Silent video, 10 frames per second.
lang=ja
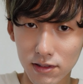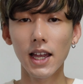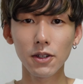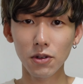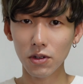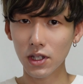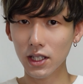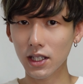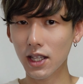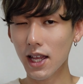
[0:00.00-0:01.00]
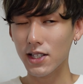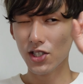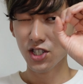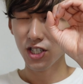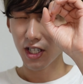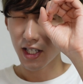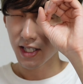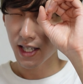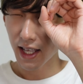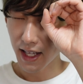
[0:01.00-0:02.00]
左脳的で小
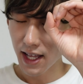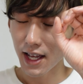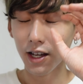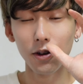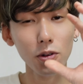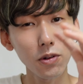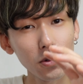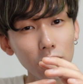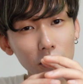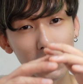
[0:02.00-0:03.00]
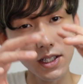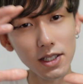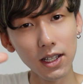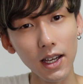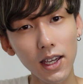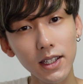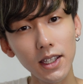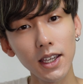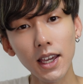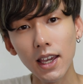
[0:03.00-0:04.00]
さな孤独な世界
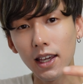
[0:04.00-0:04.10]
に